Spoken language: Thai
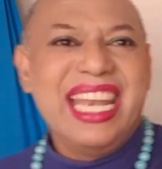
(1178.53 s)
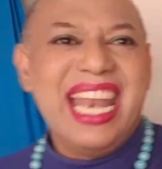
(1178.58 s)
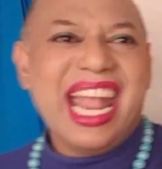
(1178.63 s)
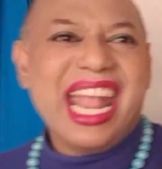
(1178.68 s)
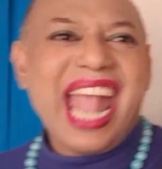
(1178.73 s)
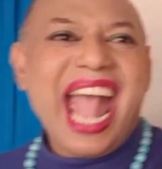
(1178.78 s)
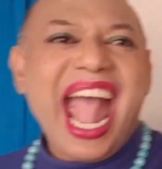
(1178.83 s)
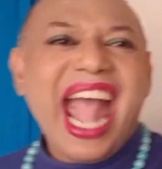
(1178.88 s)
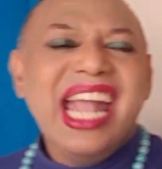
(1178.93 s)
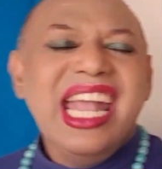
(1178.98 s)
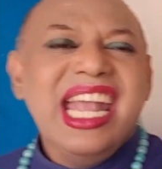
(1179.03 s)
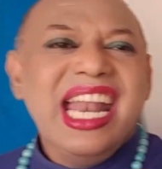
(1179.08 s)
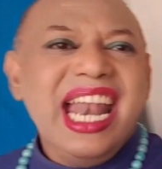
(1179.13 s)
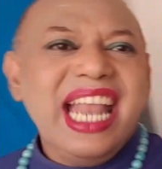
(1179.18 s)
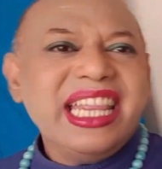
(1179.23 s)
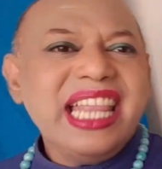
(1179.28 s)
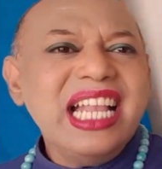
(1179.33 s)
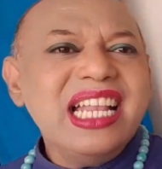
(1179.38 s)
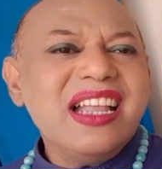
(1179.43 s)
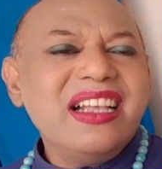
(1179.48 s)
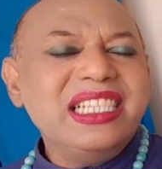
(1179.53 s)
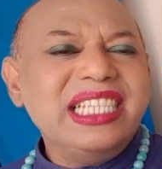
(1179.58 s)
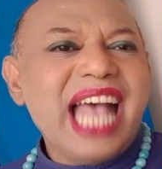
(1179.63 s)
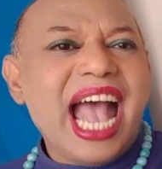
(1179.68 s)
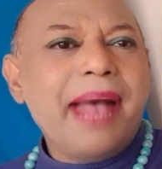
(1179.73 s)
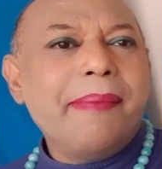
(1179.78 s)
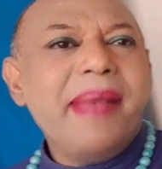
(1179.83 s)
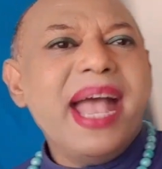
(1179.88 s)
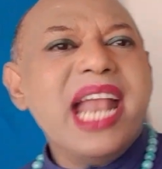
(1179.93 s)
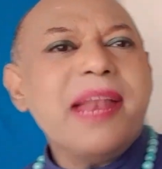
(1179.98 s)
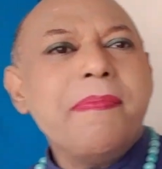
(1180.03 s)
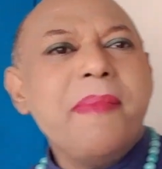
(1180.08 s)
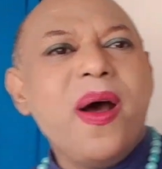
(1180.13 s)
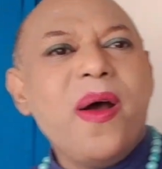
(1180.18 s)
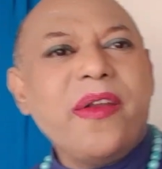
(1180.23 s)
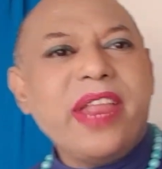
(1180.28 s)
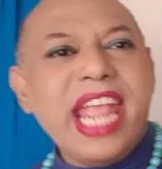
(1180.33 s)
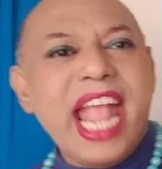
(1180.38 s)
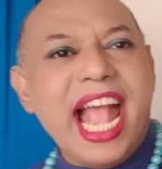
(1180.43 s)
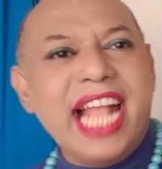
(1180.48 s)
นะคะและท่านก็สามารถบ
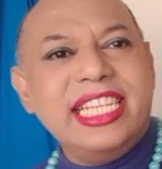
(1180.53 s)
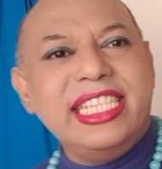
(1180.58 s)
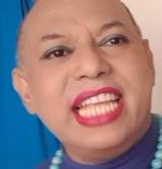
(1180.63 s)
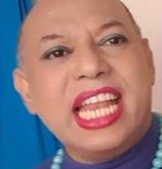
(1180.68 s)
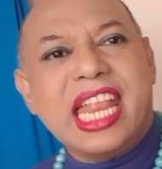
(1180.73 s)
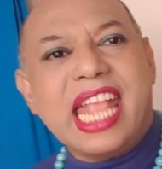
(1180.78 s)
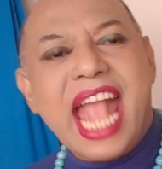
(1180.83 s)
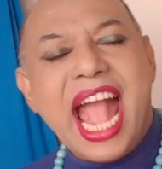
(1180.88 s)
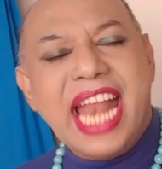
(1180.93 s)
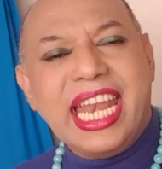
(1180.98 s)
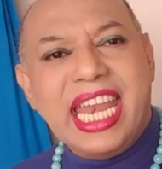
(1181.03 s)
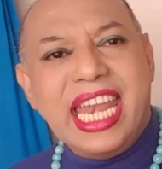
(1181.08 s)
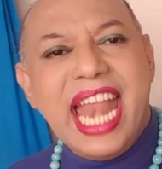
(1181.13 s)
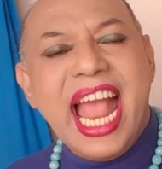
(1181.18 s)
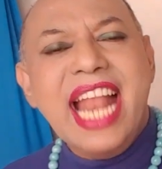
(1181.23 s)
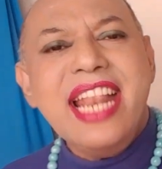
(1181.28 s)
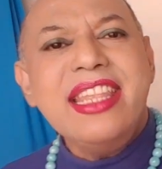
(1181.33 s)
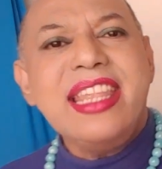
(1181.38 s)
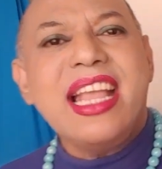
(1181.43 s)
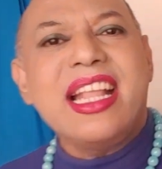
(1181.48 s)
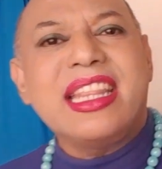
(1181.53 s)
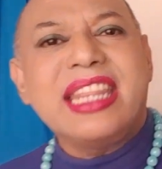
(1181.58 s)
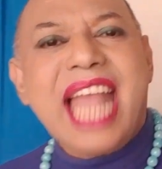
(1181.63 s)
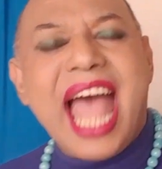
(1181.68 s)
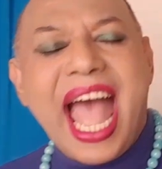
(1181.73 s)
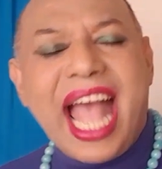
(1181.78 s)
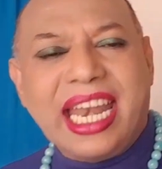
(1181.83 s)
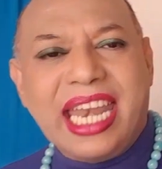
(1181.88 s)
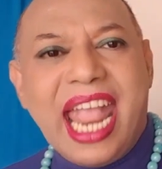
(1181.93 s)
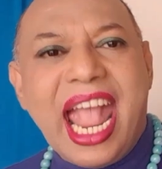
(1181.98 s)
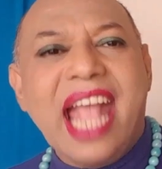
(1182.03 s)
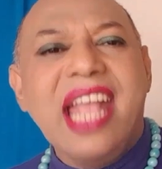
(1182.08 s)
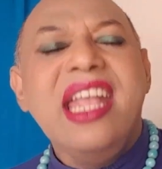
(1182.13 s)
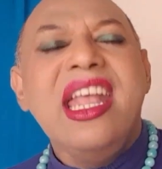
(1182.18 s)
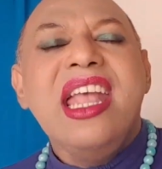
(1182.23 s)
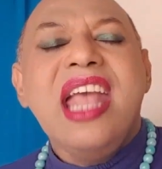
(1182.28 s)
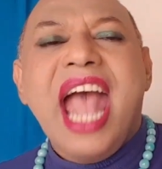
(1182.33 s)
ริหารจัดการในด้านต่างๆเนี่ย